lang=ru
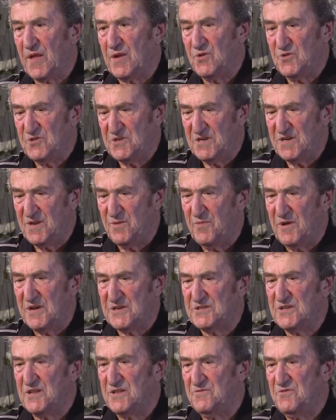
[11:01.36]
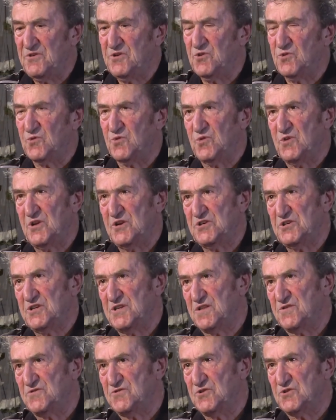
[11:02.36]
То есть, если бы я сдал Витьку, то дальше
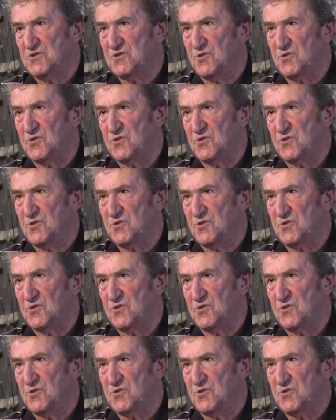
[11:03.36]
это все